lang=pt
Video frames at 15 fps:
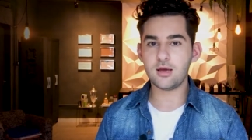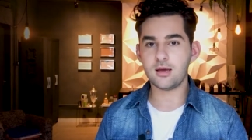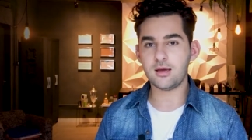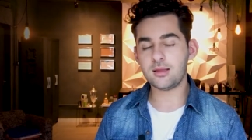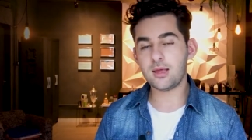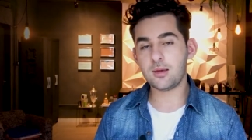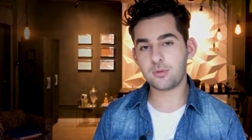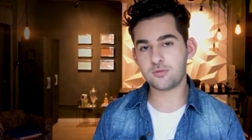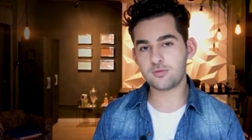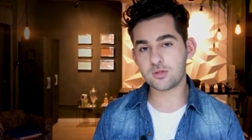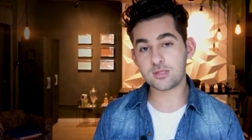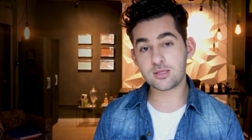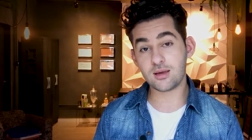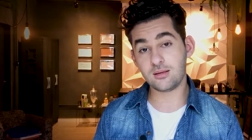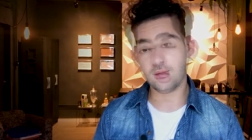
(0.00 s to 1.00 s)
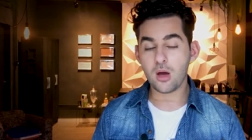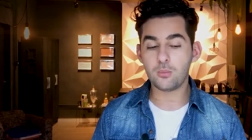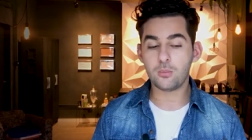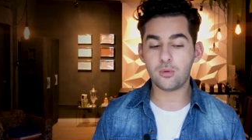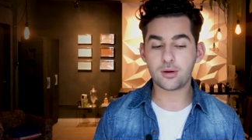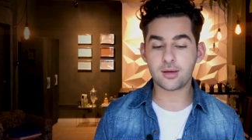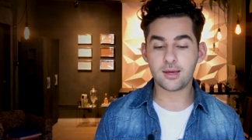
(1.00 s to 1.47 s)
e dê para você.
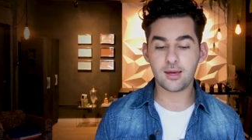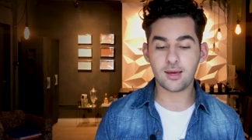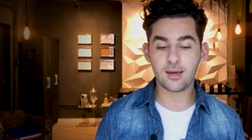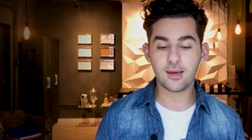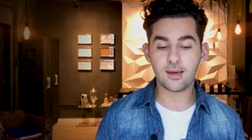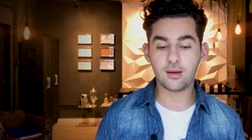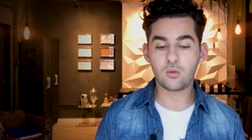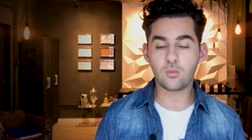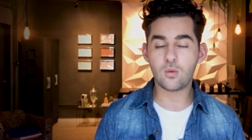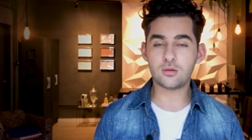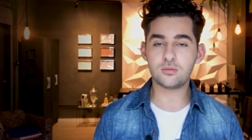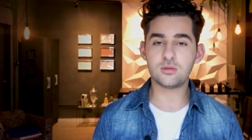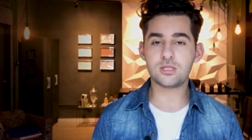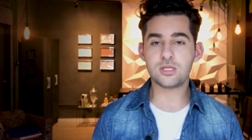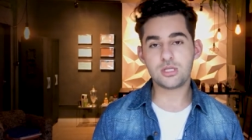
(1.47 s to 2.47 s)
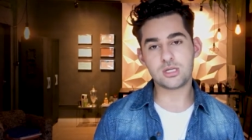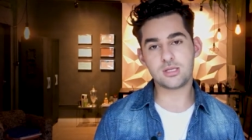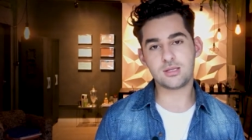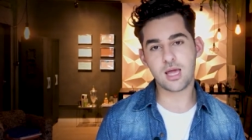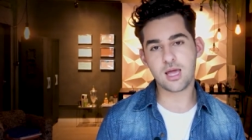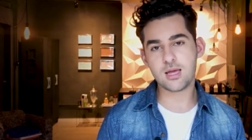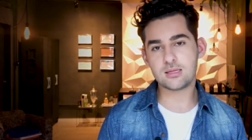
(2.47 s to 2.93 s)
Porque quando a gente
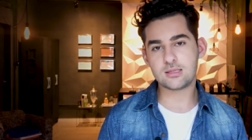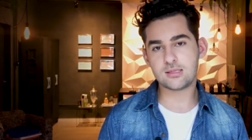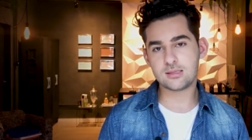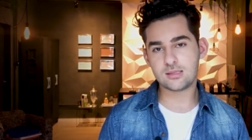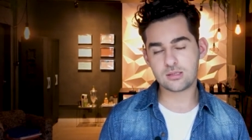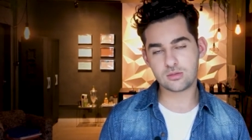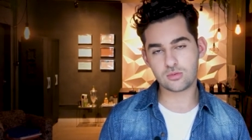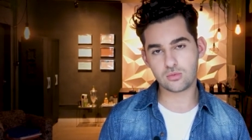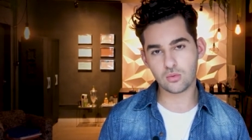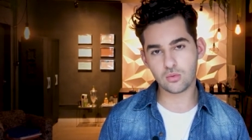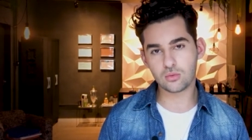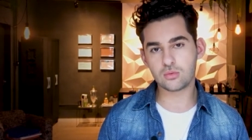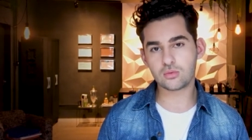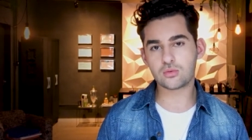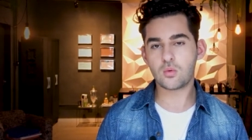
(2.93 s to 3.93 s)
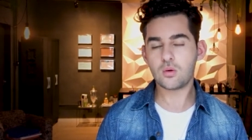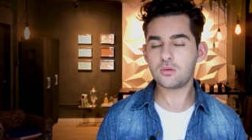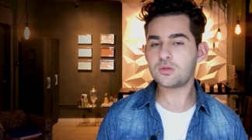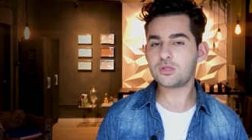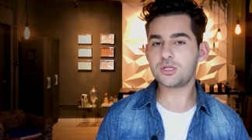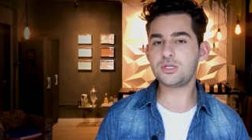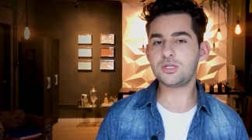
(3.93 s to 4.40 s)
tem esses estudos, quando
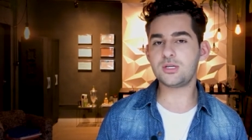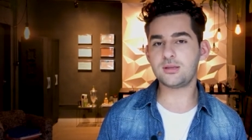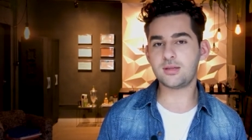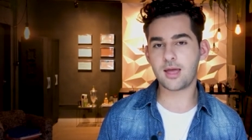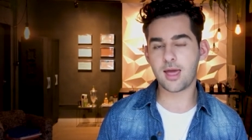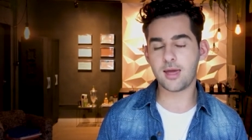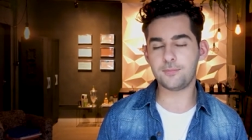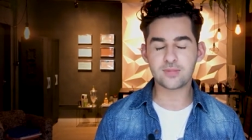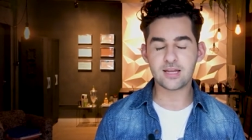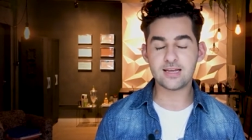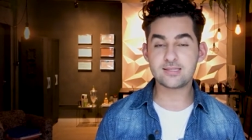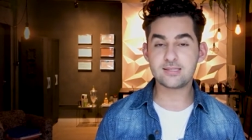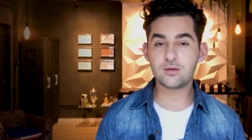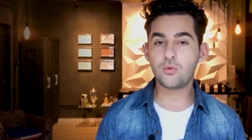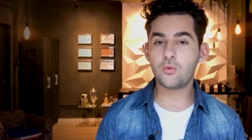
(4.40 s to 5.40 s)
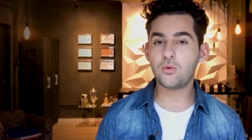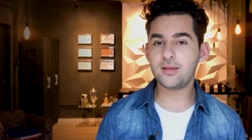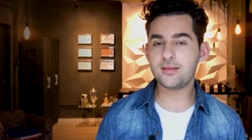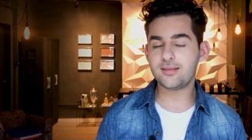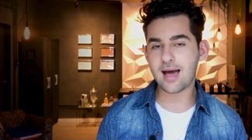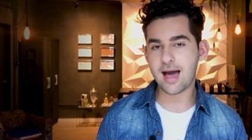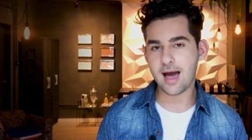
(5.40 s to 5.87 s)
a gente tem esse
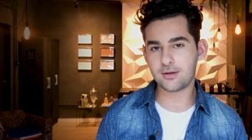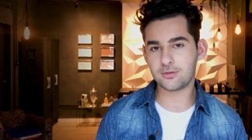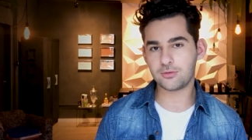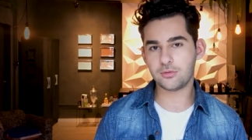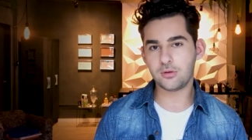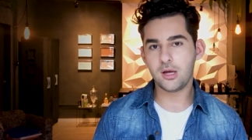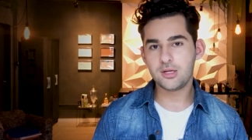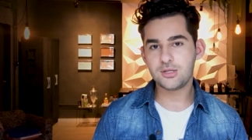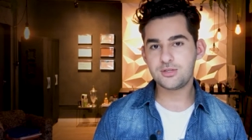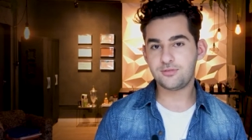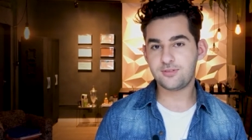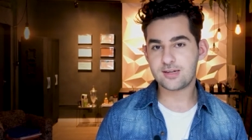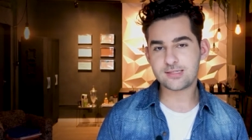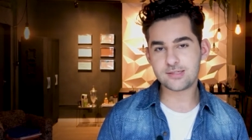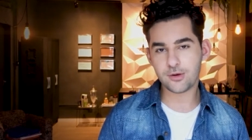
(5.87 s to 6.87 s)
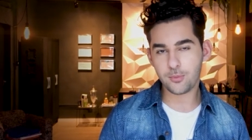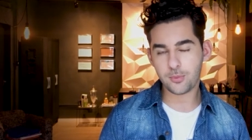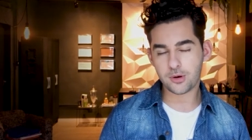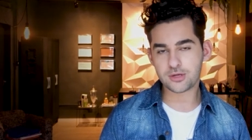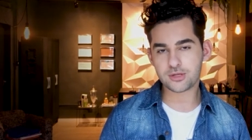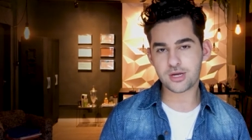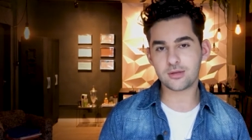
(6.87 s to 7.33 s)
cuidado de fazer o
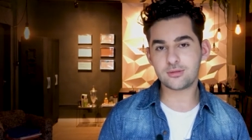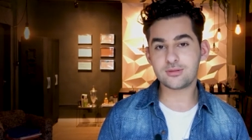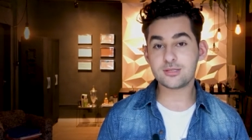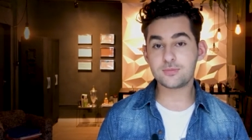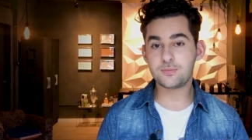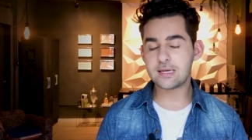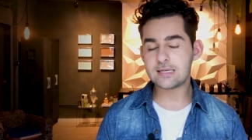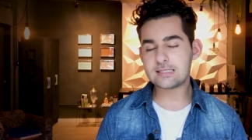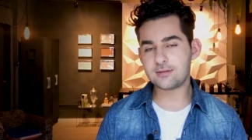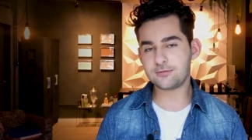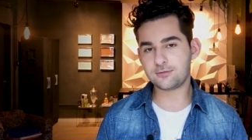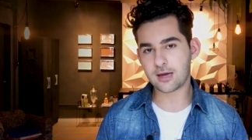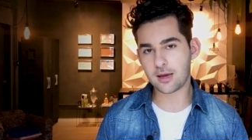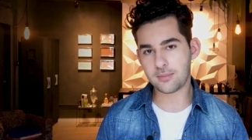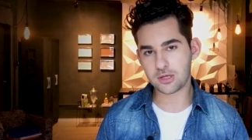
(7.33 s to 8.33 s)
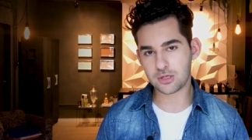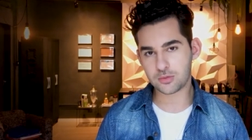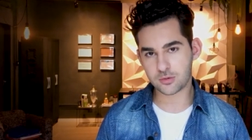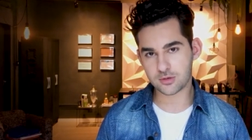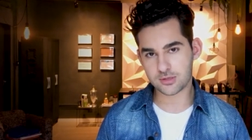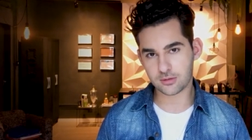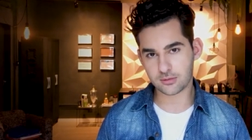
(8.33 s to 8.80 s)
projeto especificamente
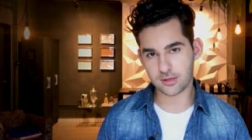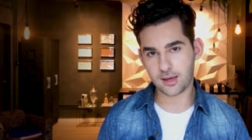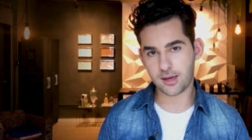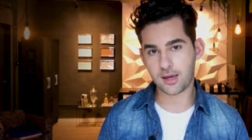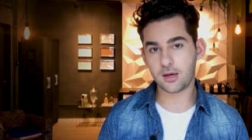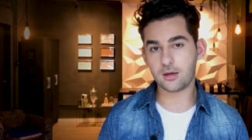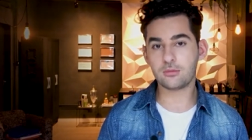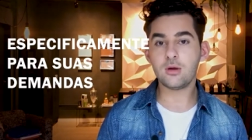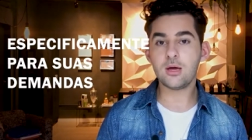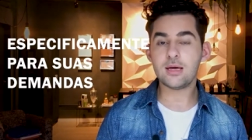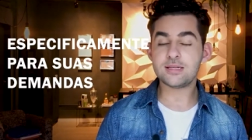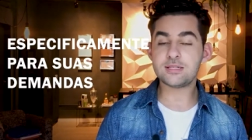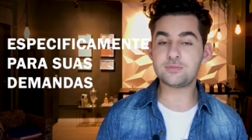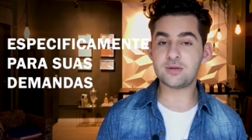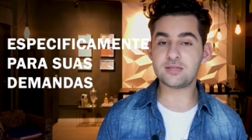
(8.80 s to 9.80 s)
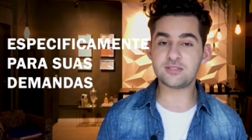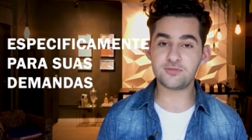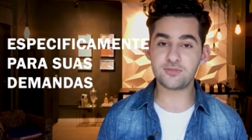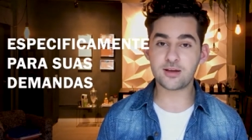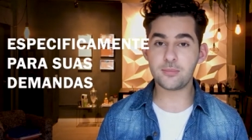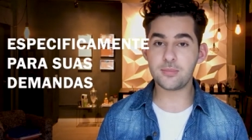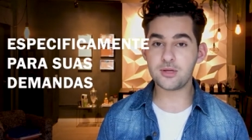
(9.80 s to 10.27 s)
para o seu terreno,
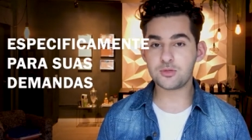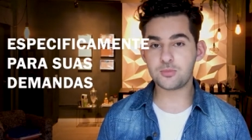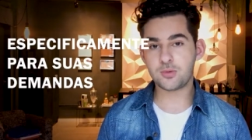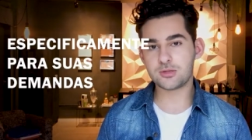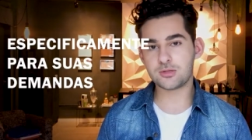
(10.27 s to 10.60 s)
especificamente para